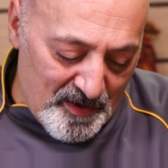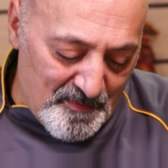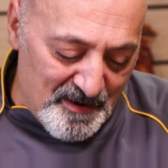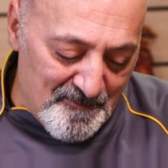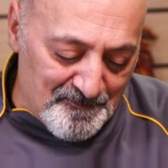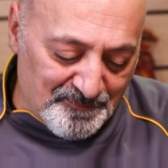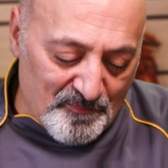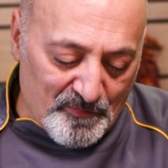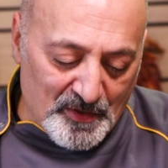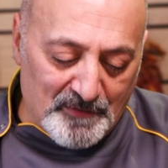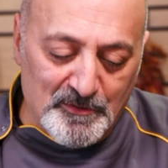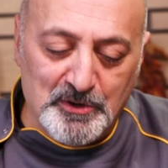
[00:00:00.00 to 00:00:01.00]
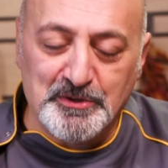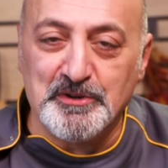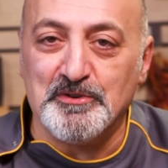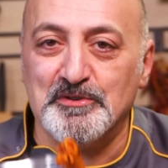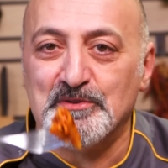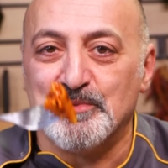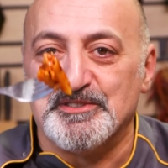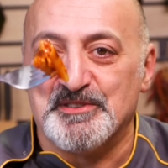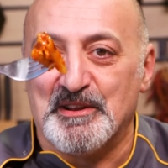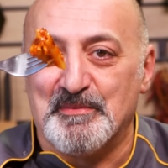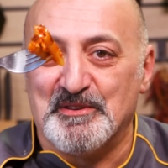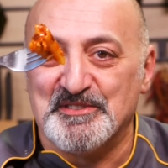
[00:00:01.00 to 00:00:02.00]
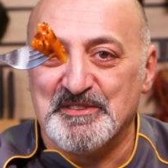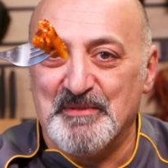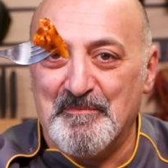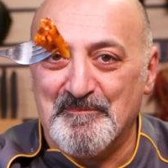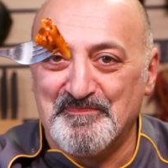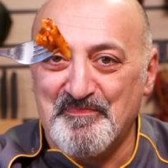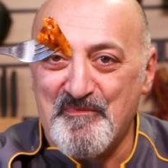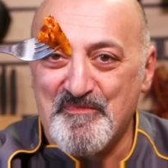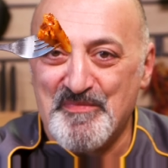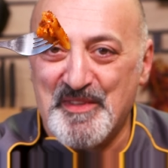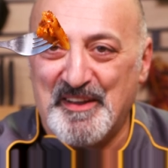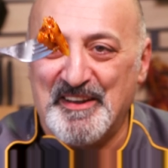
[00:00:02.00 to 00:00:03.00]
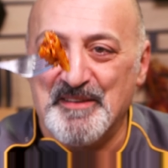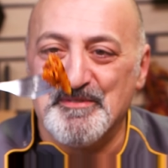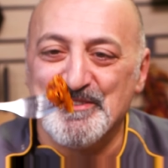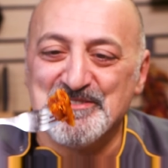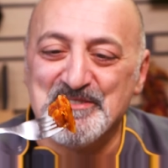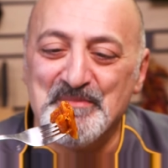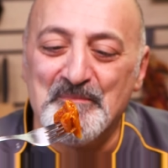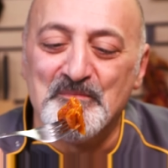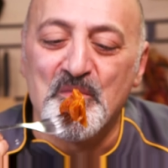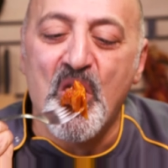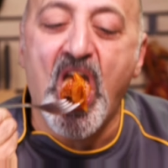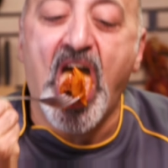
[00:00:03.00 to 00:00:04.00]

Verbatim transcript: Vabbè, ve lo dico con questo alla prossima. Alla prossima.